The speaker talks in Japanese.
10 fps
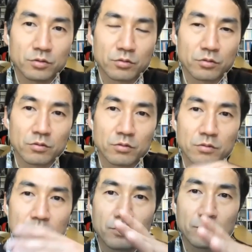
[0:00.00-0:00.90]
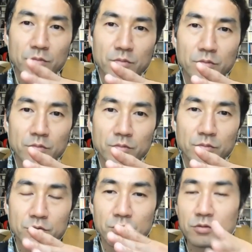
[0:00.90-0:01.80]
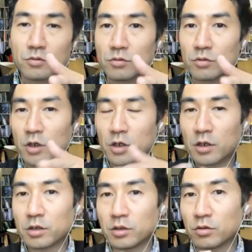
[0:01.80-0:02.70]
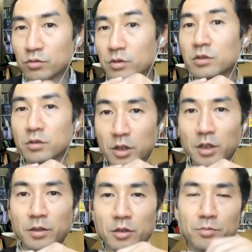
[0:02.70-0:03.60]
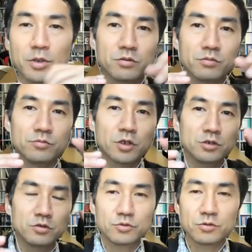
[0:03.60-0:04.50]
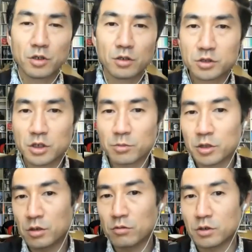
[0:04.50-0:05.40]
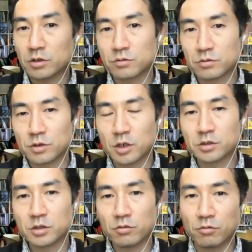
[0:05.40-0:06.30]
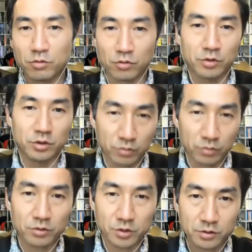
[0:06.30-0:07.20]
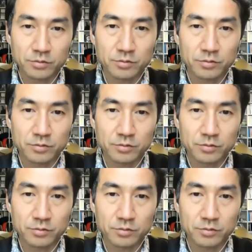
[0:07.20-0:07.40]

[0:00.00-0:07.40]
の子そういうことを考えているときって、やっぱりその昔の文献を調べたりとか、そういう感じで本を読んでるってことですか